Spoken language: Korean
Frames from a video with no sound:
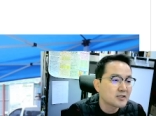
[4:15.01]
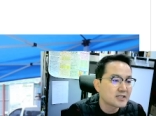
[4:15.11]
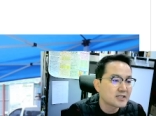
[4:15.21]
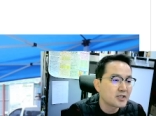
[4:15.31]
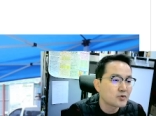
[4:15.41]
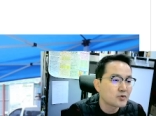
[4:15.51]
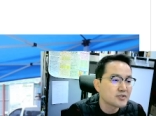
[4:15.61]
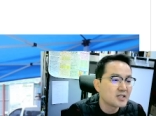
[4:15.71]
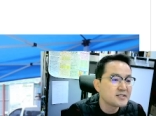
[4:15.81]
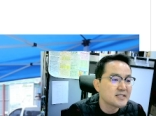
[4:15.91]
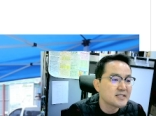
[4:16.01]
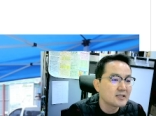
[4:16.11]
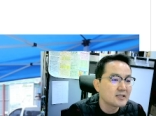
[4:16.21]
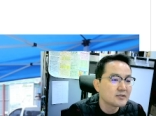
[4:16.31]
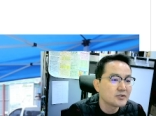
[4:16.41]
5개 노선
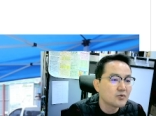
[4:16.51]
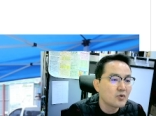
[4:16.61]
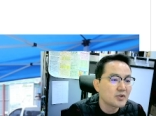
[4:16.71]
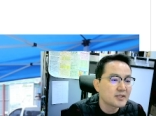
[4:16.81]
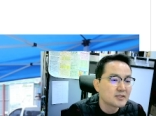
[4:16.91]
연장 그리고